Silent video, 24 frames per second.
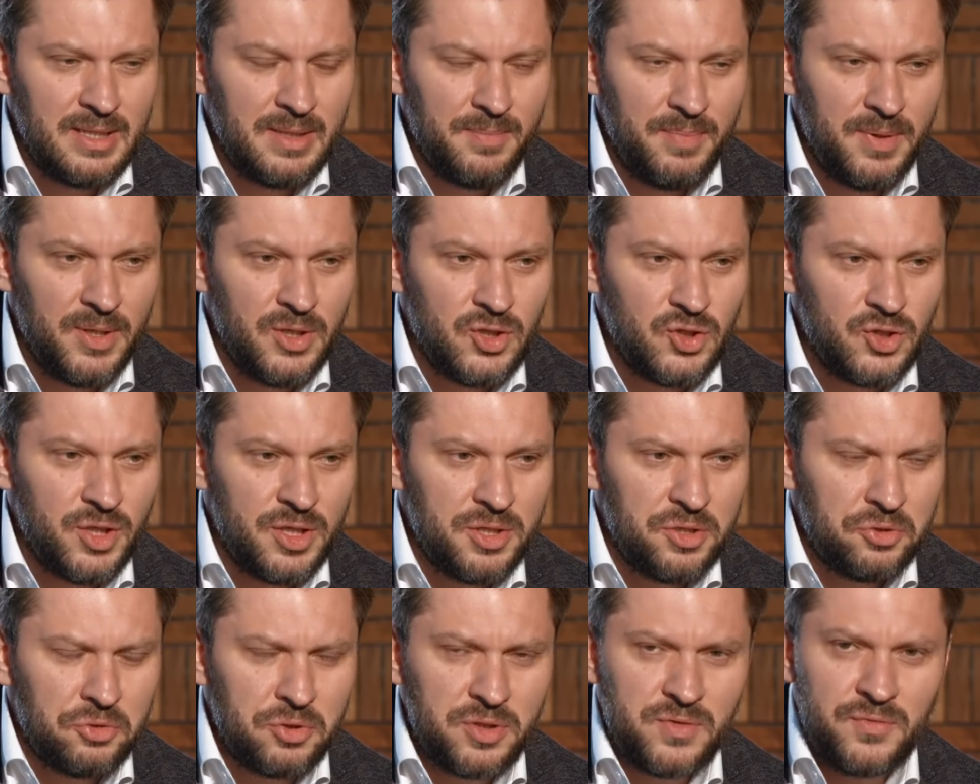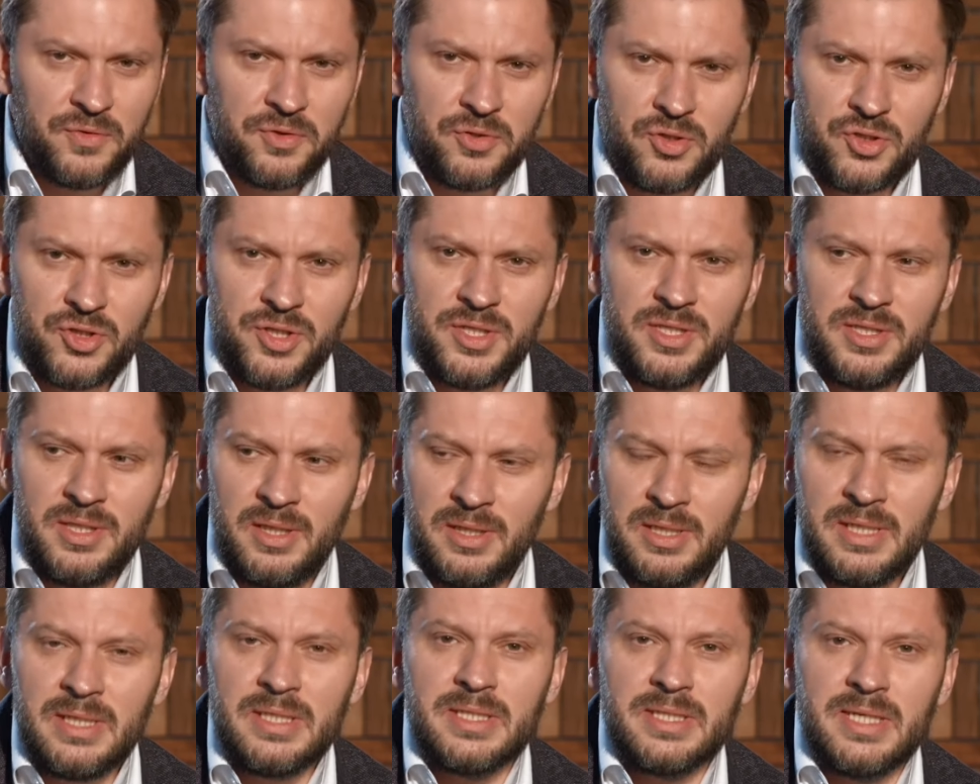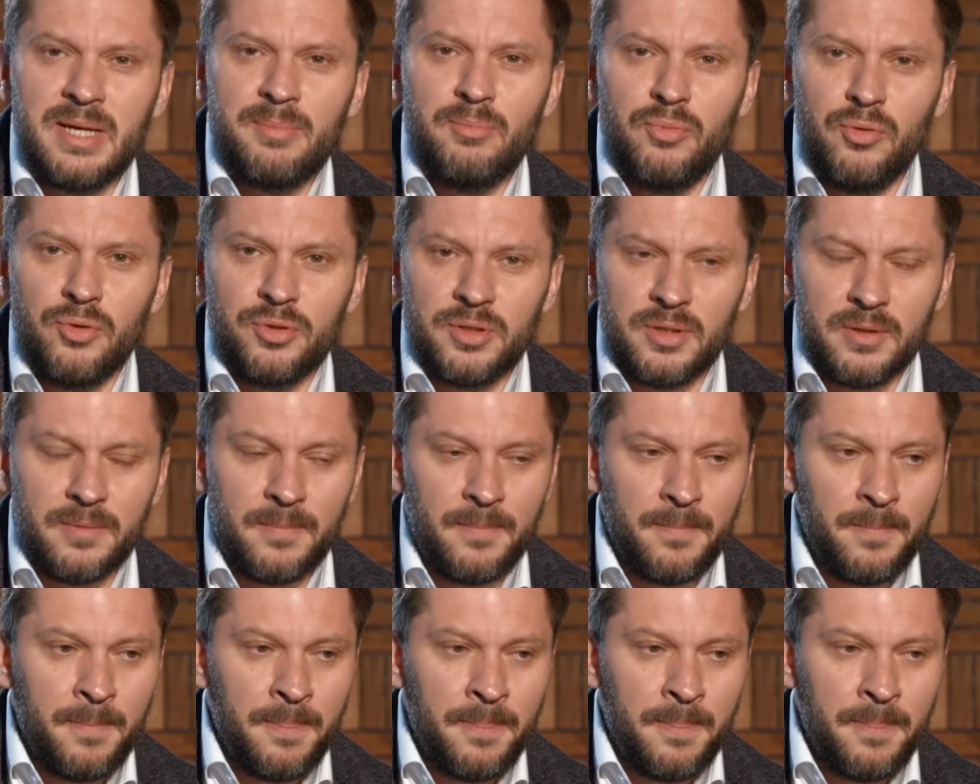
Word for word: напряжения, то есть в ее жизни нет заботы.